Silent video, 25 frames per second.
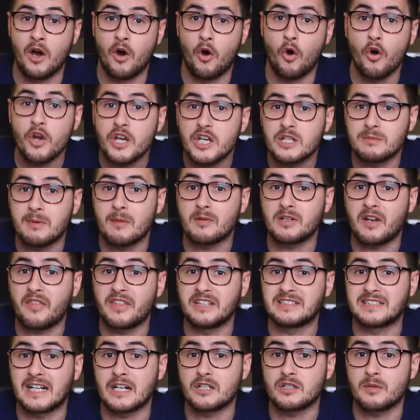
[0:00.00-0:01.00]
Hoy nos vamos a
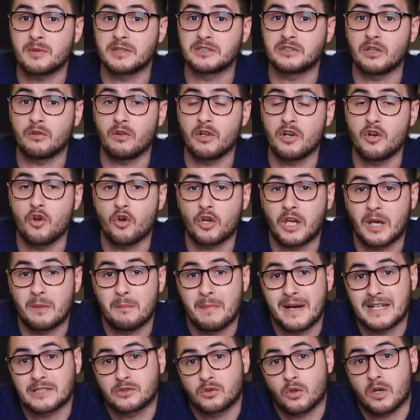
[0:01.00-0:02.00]
centrar sobre todo en lo que
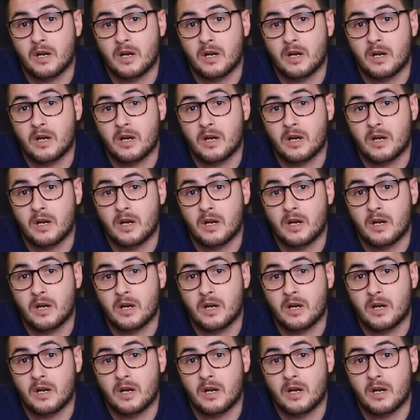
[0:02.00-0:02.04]
más